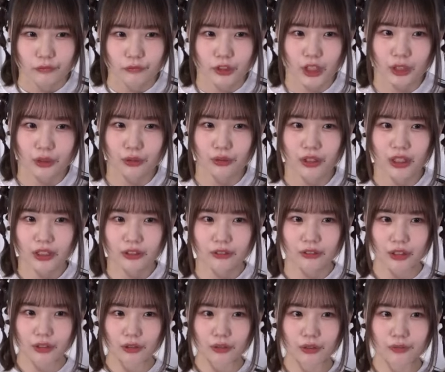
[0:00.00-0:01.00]
あとなん
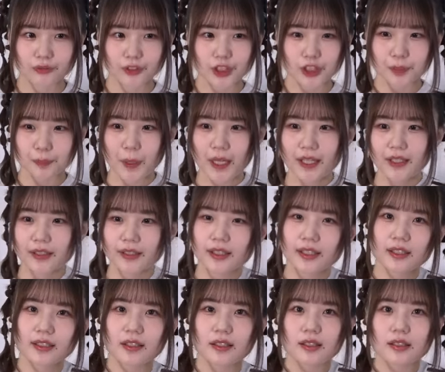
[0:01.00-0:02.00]
だろう「
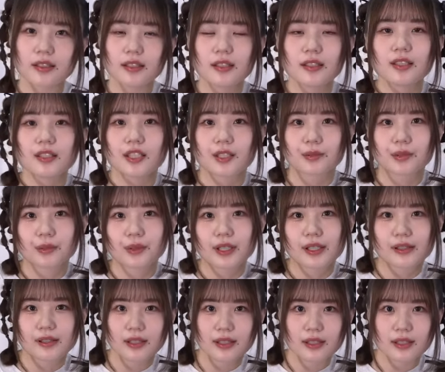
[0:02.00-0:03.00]
スパイ・キッズ」シリーズもめっ
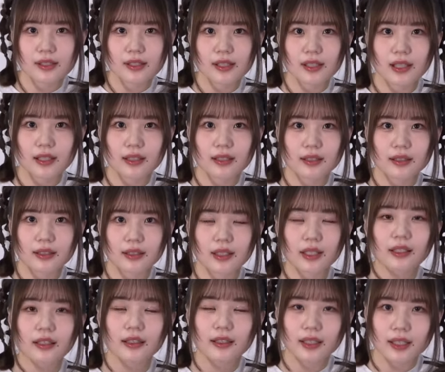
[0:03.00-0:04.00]
ちゃ好きだっ
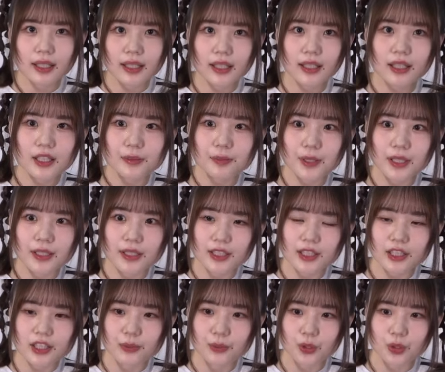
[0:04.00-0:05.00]
たんで「
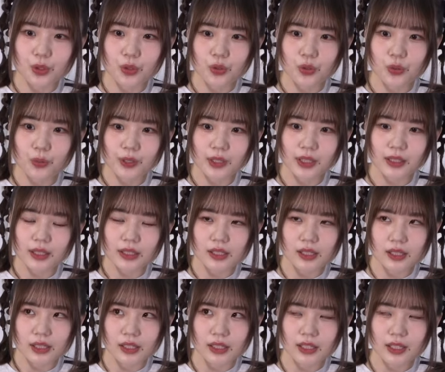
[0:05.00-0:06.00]
スパイ・キッズ」も超見てた
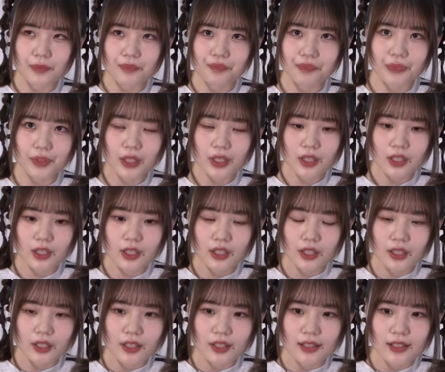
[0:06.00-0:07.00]
し、
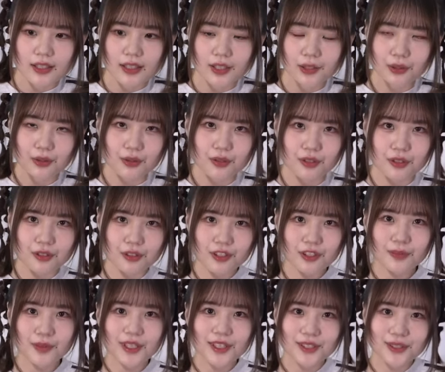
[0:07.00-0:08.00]
あと「
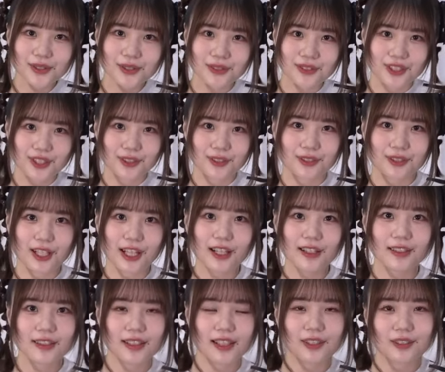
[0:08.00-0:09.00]
スクービー・ドゥ」っていう
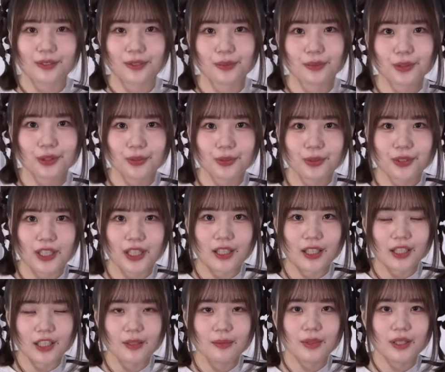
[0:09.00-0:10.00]
海外のもともと
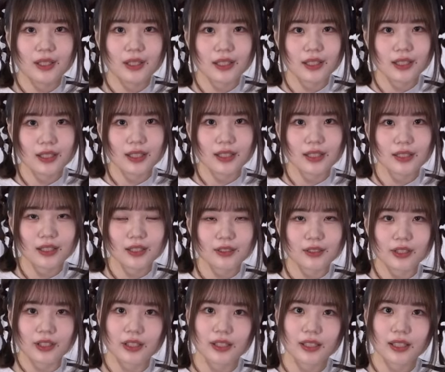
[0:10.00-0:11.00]
アニメ作
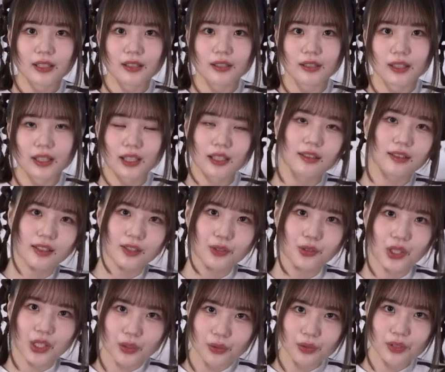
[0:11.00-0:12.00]
品があって、
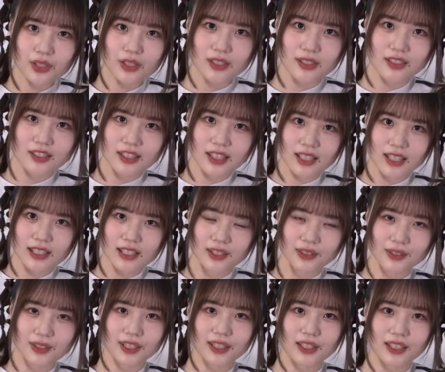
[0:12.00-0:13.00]
それの実写
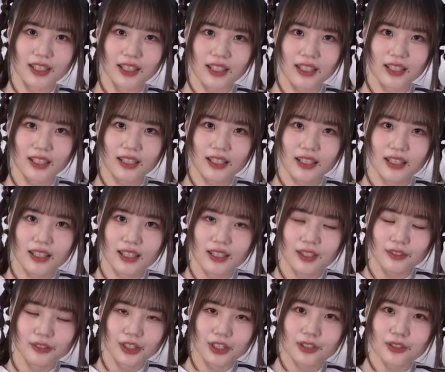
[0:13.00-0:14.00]
作品が
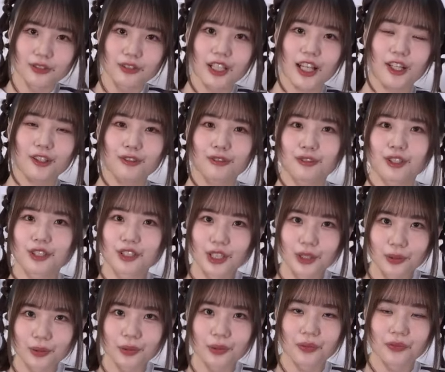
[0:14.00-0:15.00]
ふたつぐらいあるんです
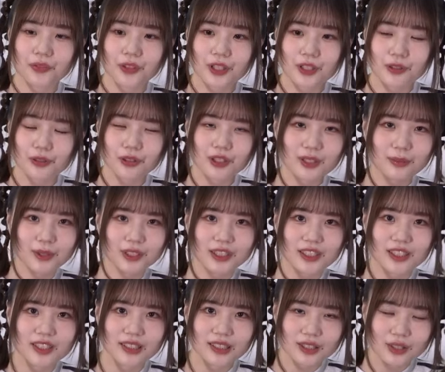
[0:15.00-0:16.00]
けど、それも
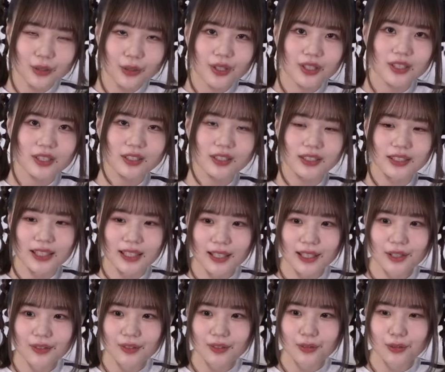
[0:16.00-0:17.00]
私すっごい好き
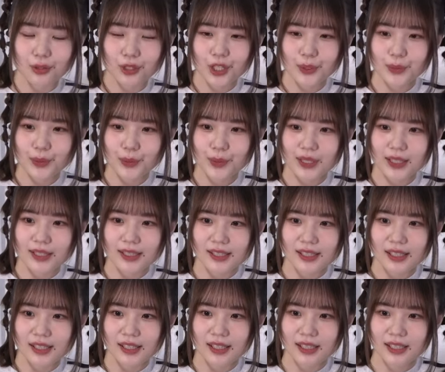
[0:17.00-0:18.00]
でそれもめっ
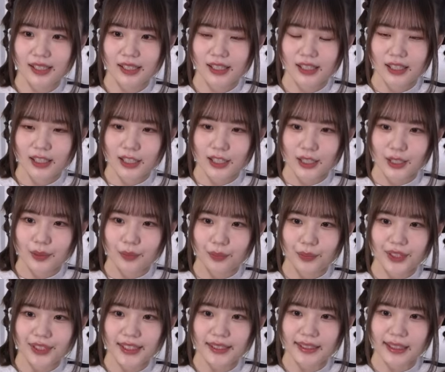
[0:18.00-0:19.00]
ちゃ
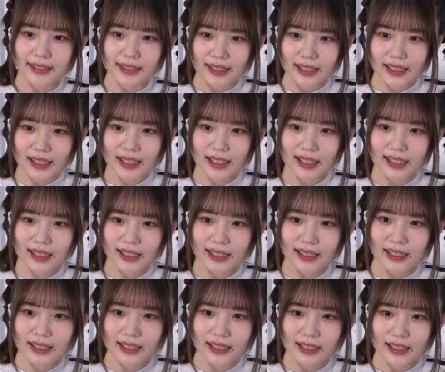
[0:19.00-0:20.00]
見てたな
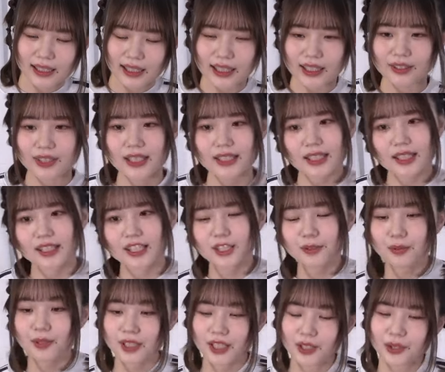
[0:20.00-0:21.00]
あ。でも確かに
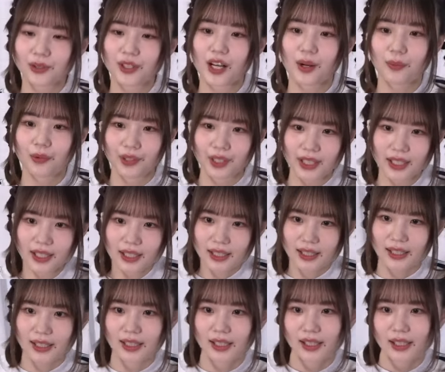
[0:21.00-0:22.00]
ジブリとかもね、
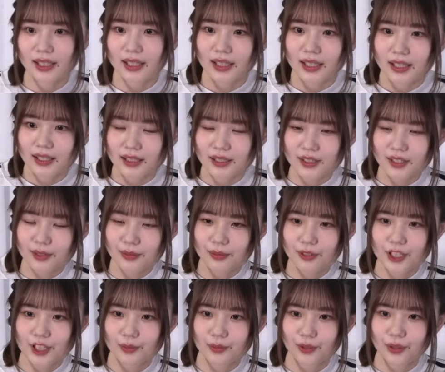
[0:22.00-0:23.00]

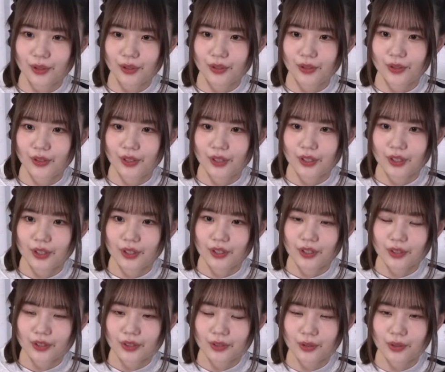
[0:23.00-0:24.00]
ジブリも
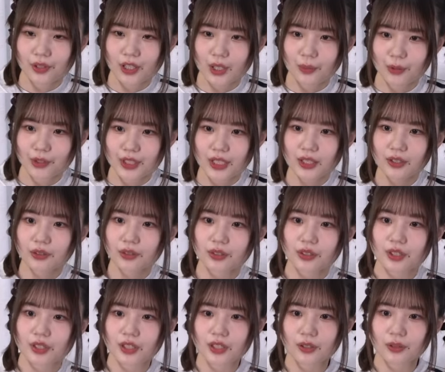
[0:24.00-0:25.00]
そうかも、「千と
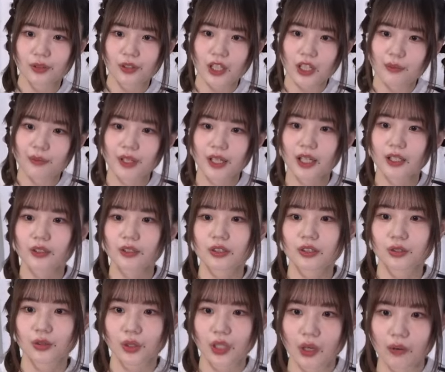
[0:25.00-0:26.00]
千尋の神隠し」
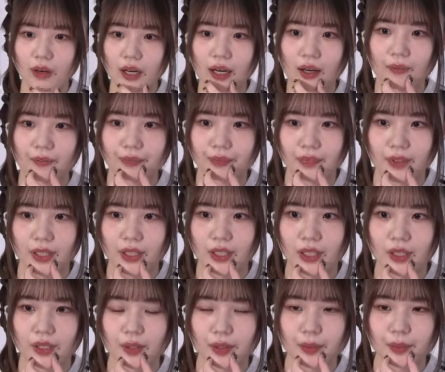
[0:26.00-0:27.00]
とかは
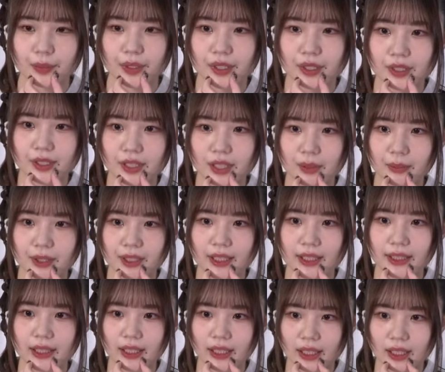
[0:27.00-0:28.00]
めっちゃ見て
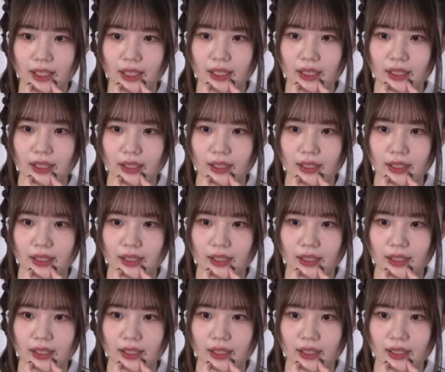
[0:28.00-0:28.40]
たな。